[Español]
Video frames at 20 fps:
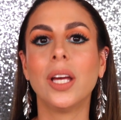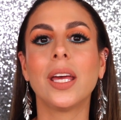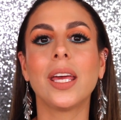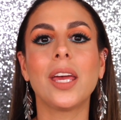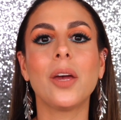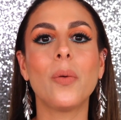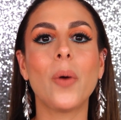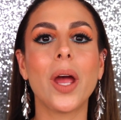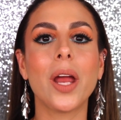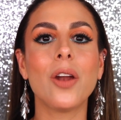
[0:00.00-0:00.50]

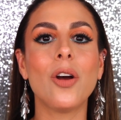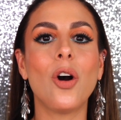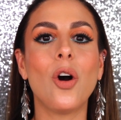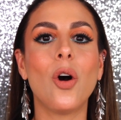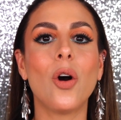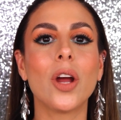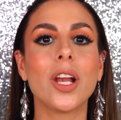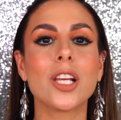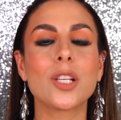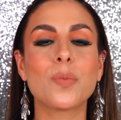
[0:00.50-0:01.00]
Y bueno,
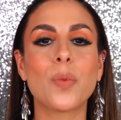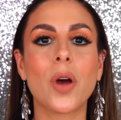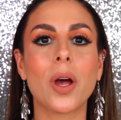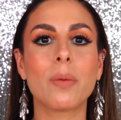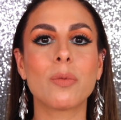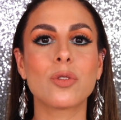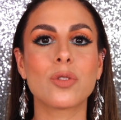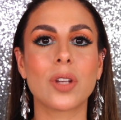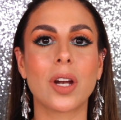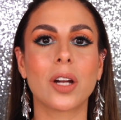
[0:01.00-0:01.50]
hoy les voy
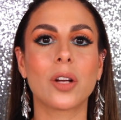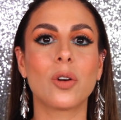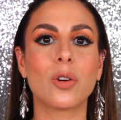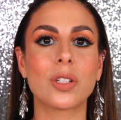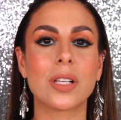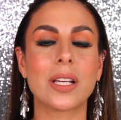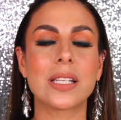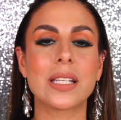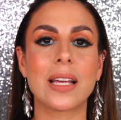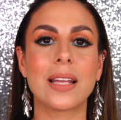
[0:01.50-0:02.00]
a mostrar
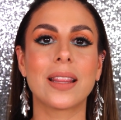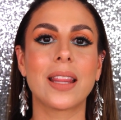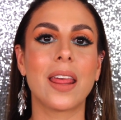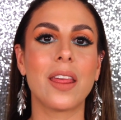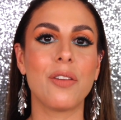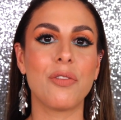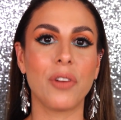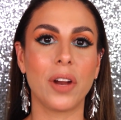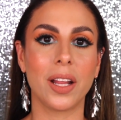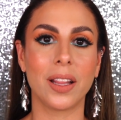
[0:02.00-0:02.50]
cosas de
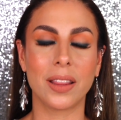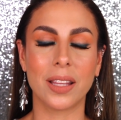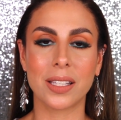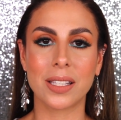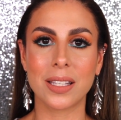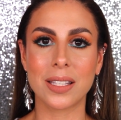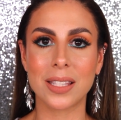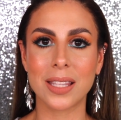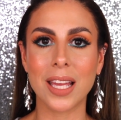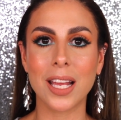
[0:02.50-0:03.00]

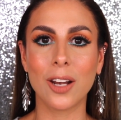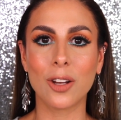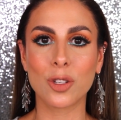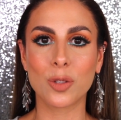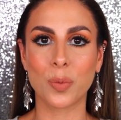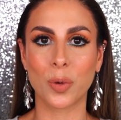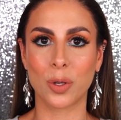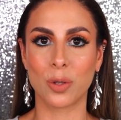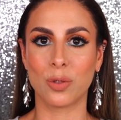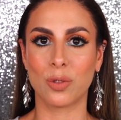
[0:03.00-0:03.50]
diferentes
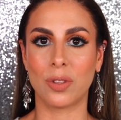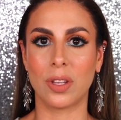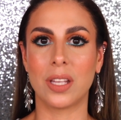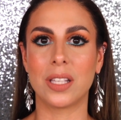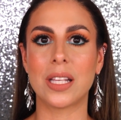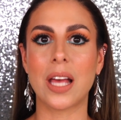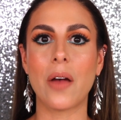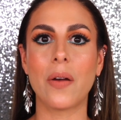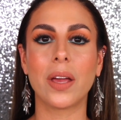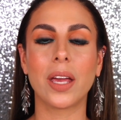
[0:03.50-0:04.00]
estilos porque
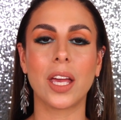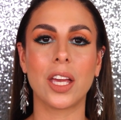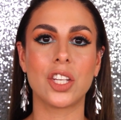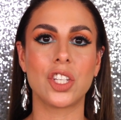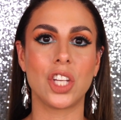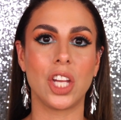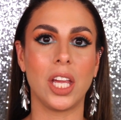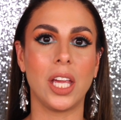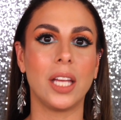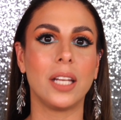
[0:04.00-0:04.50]
ustedes saben que
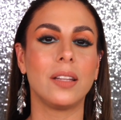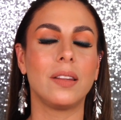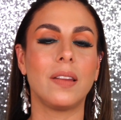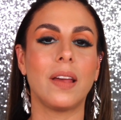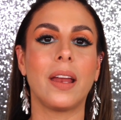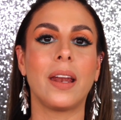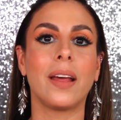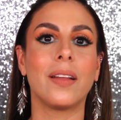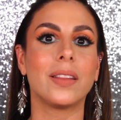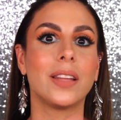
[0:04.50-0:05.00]
Shein
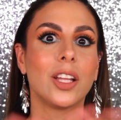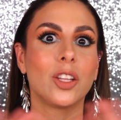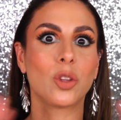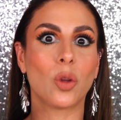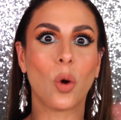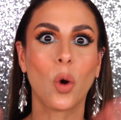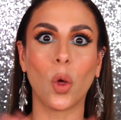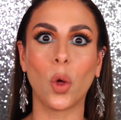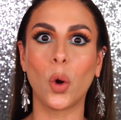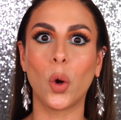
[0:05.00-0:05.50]
tiene de
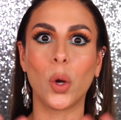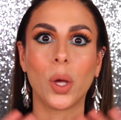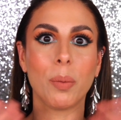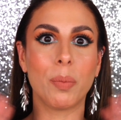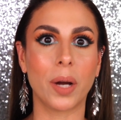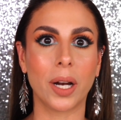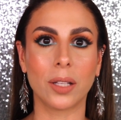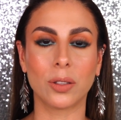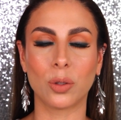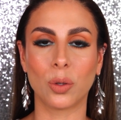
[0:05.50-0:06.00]
todo y
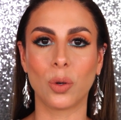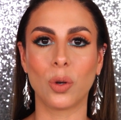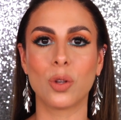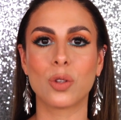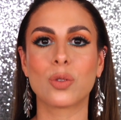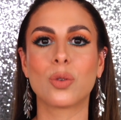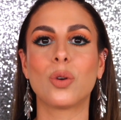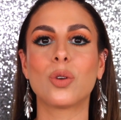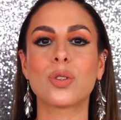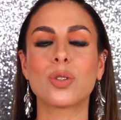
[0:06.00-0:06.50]
para todos
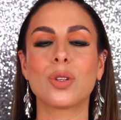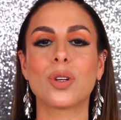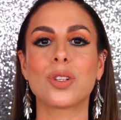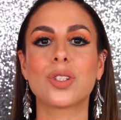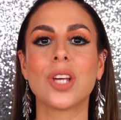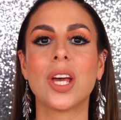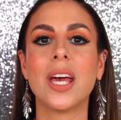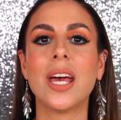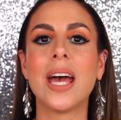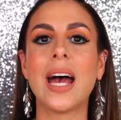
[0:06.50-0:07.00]
los
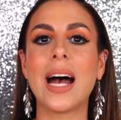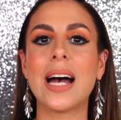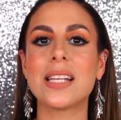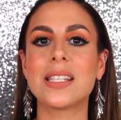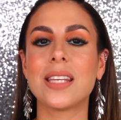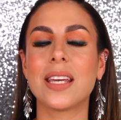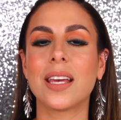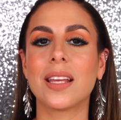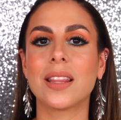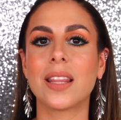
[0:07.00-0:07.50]
gustos,
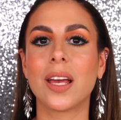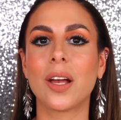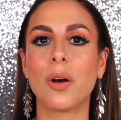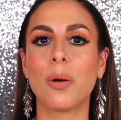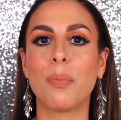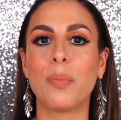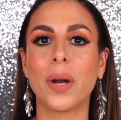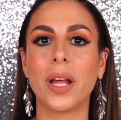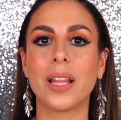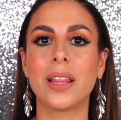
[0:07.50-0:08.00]
así que
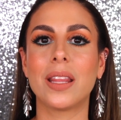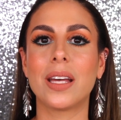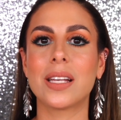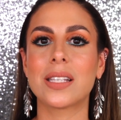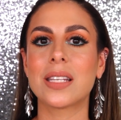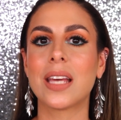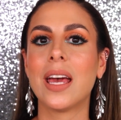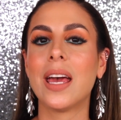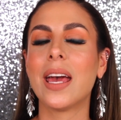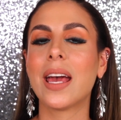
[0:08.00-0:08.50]
tengo
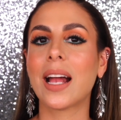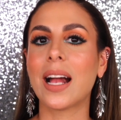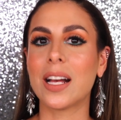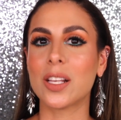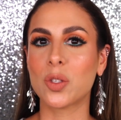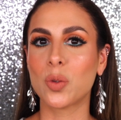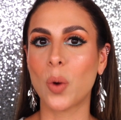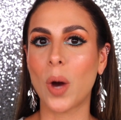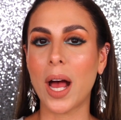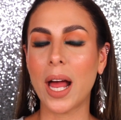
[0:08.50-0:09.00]
prendas
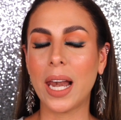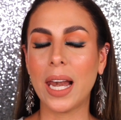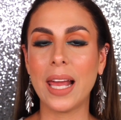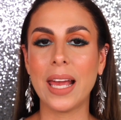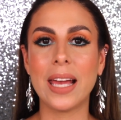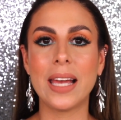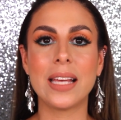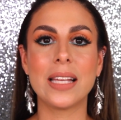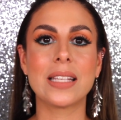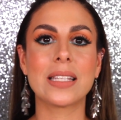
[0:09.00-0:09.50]

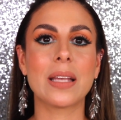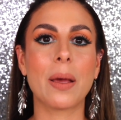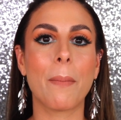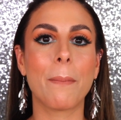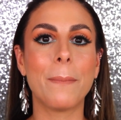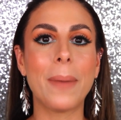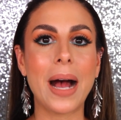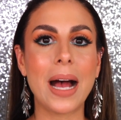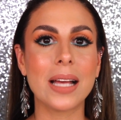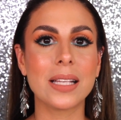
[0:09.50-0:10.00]
casuales,
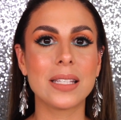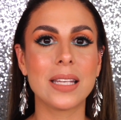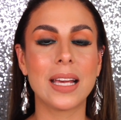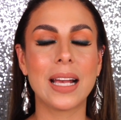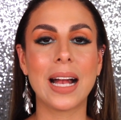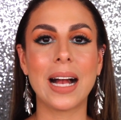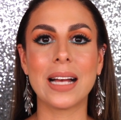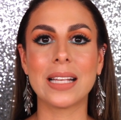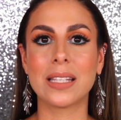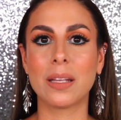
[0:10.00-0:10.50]

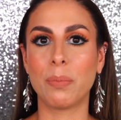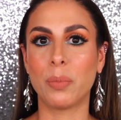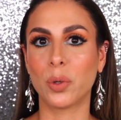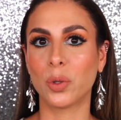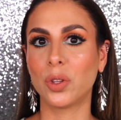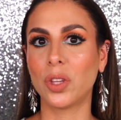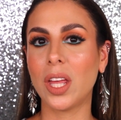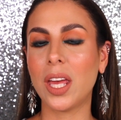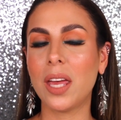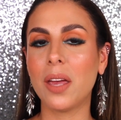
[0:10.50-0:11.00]
básicas,
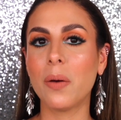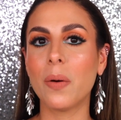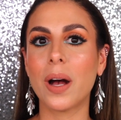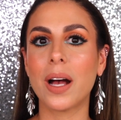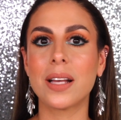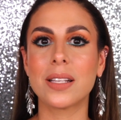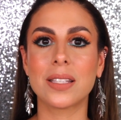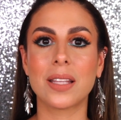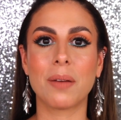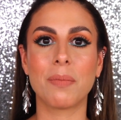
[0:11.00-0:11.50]

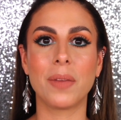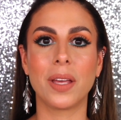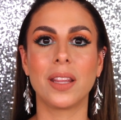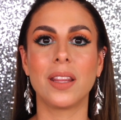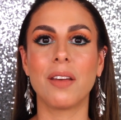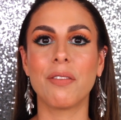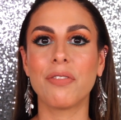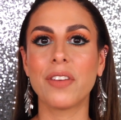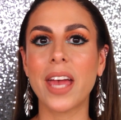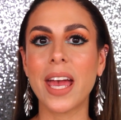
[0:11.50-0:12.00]
deportivas,
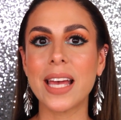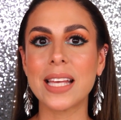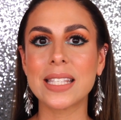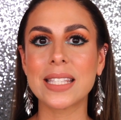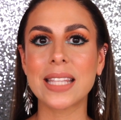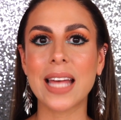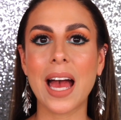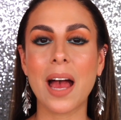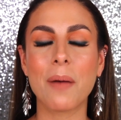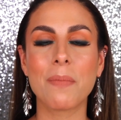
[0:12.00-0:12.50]
también de
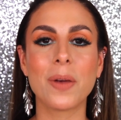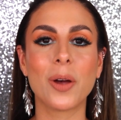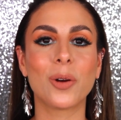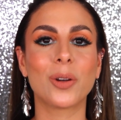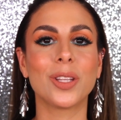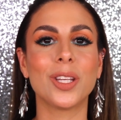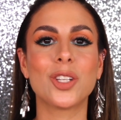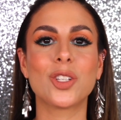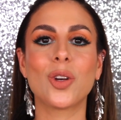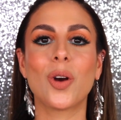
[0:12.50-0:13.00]
fiesta,
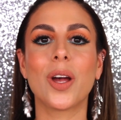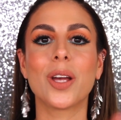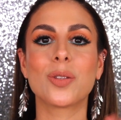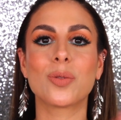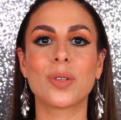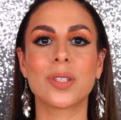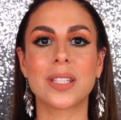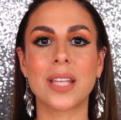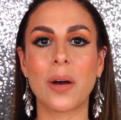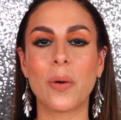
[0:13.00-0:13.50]
mejor dicho,
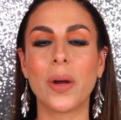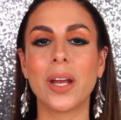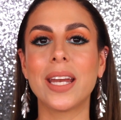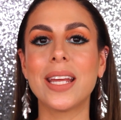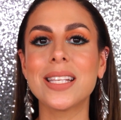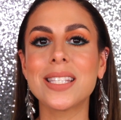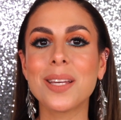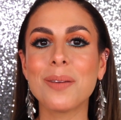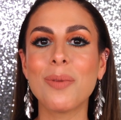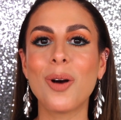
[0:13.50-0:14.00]
eso está
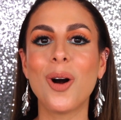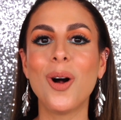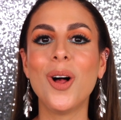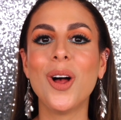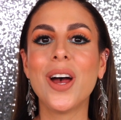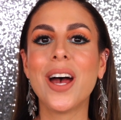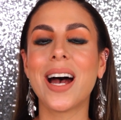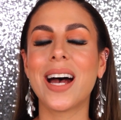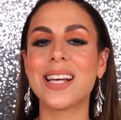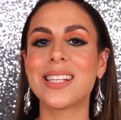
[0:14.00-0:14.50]

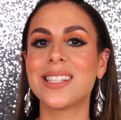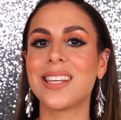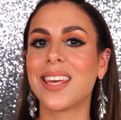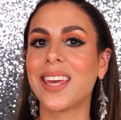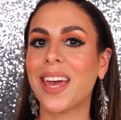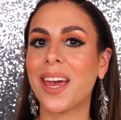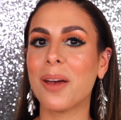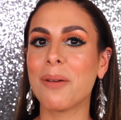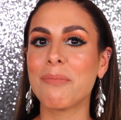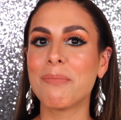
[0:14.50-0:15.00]
buenísimo, así
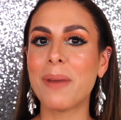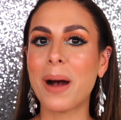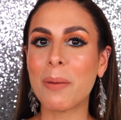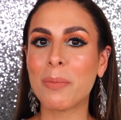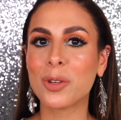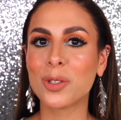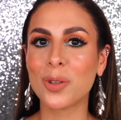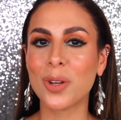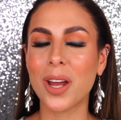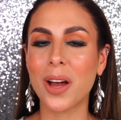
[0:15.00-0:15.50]
que
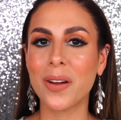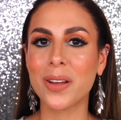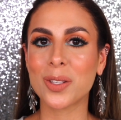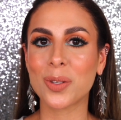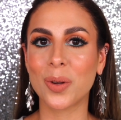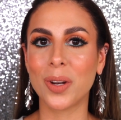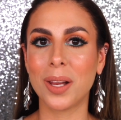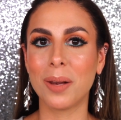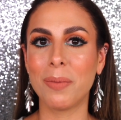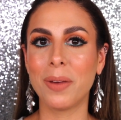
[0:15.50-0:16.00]
vamos de una
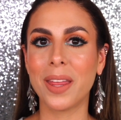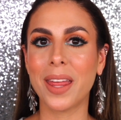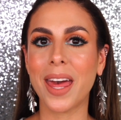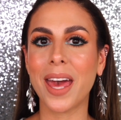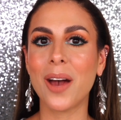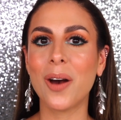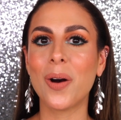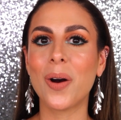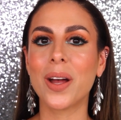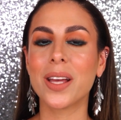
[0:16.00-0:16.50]
vez con el
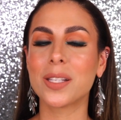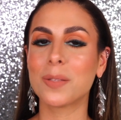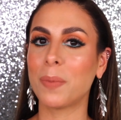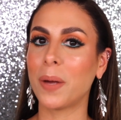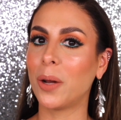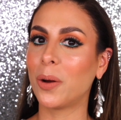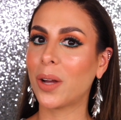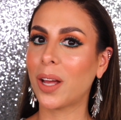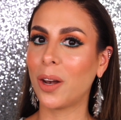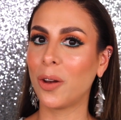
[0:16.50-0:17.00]
video,
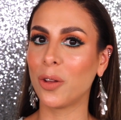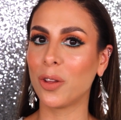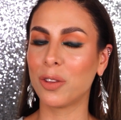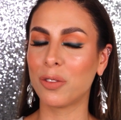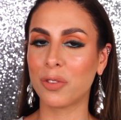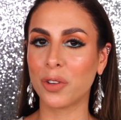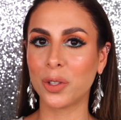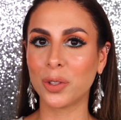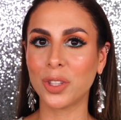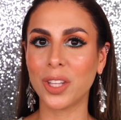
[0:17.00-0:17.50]
espero que lo
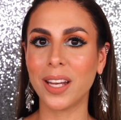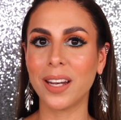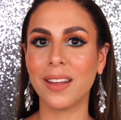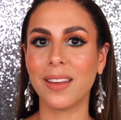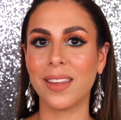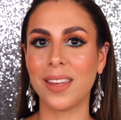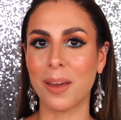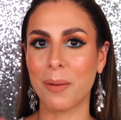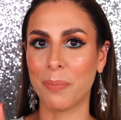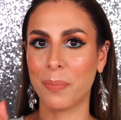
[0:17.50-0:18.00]

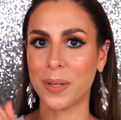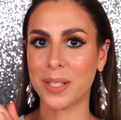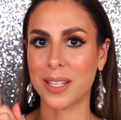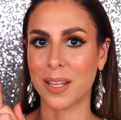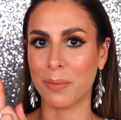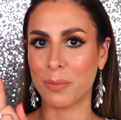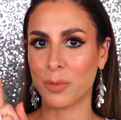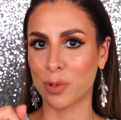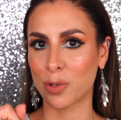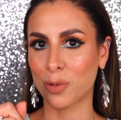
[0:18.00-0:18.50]
disfruten y
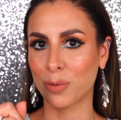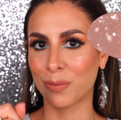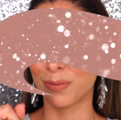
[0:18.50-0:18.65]
empecemos.